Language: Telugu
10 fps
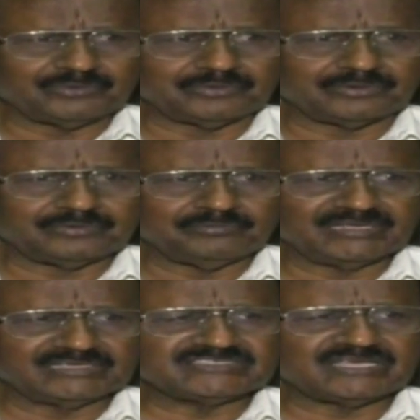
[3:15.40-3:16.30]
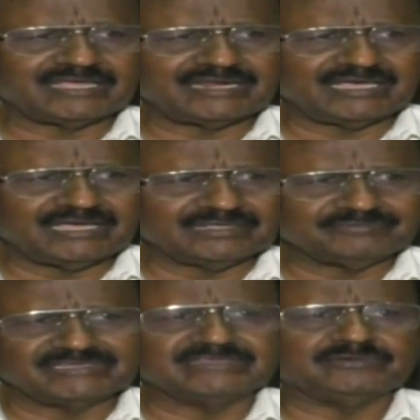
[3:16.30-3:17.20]
అవుట్ కొరకు మనకు
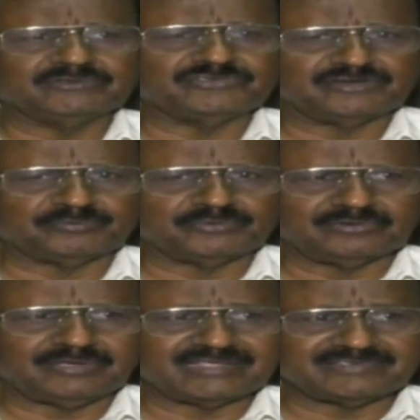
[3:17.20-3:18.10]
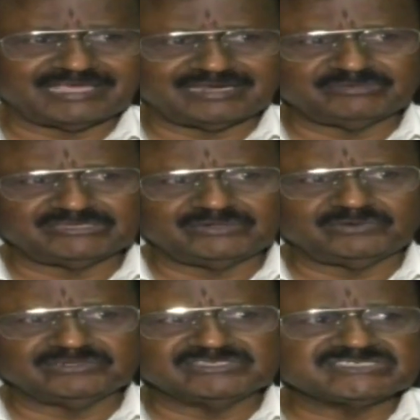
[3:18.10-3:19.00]
చాలామంది వచ్చినప్పుడు ఆ
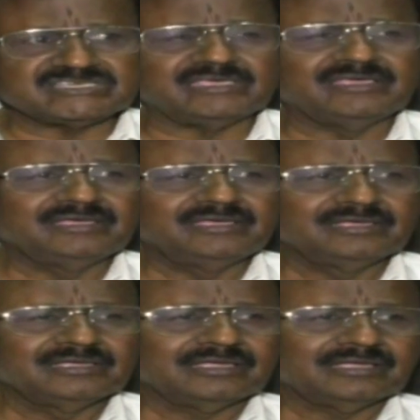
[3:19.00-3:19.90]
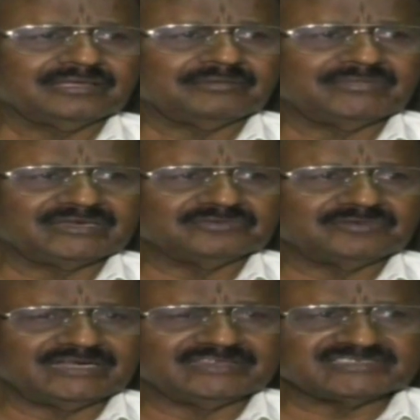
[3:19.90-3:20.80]
చాలామందిలో నుంచి మనం
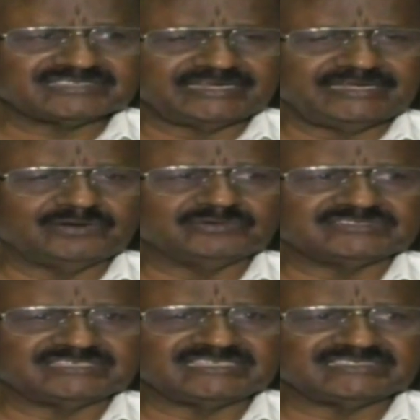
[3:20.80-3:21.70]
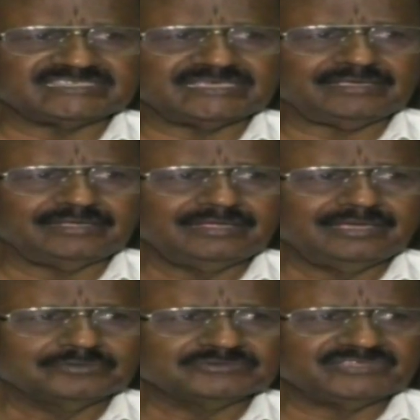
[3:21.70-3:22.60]
వాళ్ళని స్క్రీన్ అవుట్ చేసి
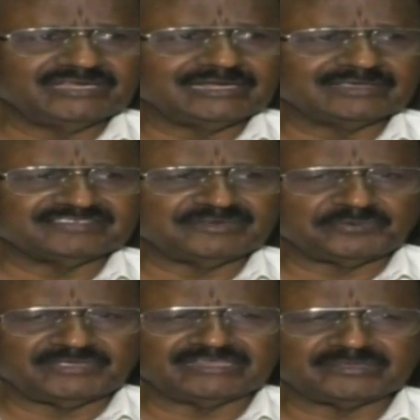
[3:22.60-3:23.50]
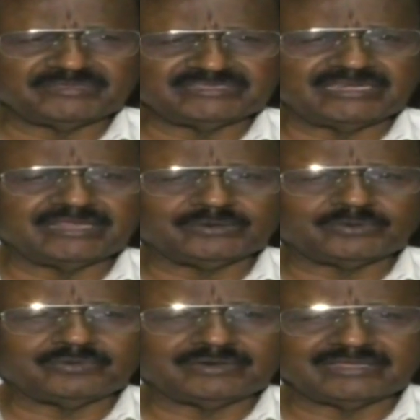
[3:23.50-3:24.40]
సీట్లకు సరిపోయేంతమందిని
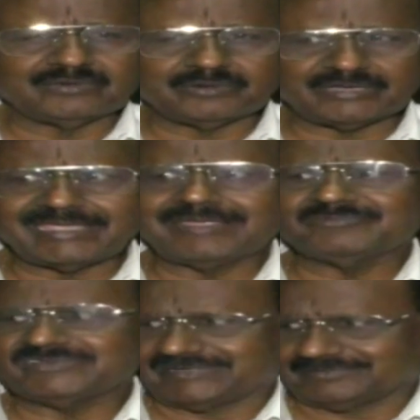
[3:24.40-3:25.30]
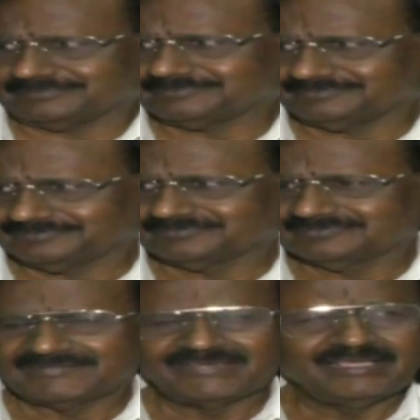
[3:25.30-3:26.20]
ఎన్నుకోవడానికి కొరకే ఎంసెట్
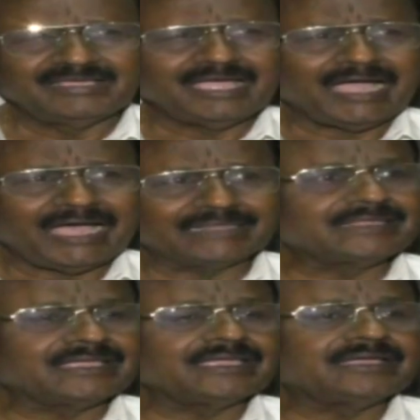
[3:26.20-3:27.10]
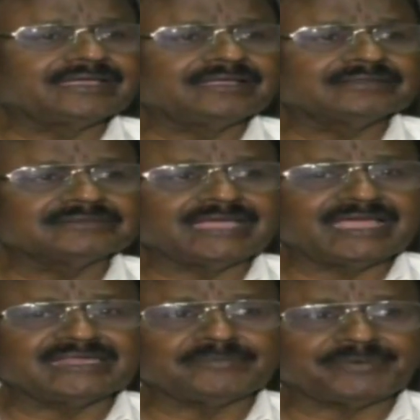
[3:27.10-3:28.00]
అది
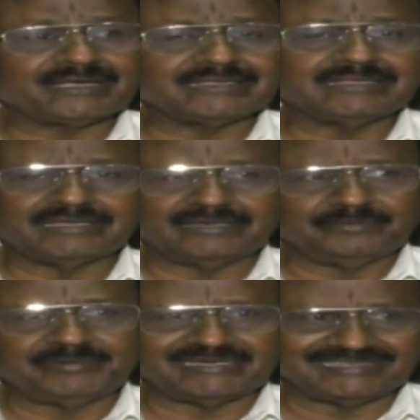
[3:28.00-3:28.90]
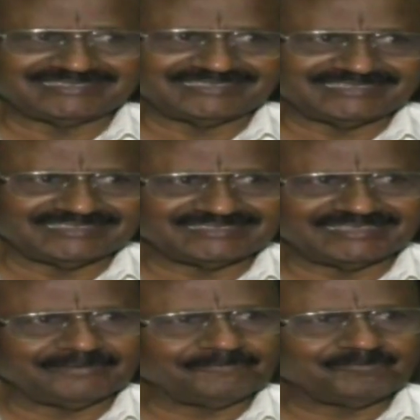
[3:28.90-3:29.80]
దాన్ని పక్కదారిని పెట్టిచ్చేసేసి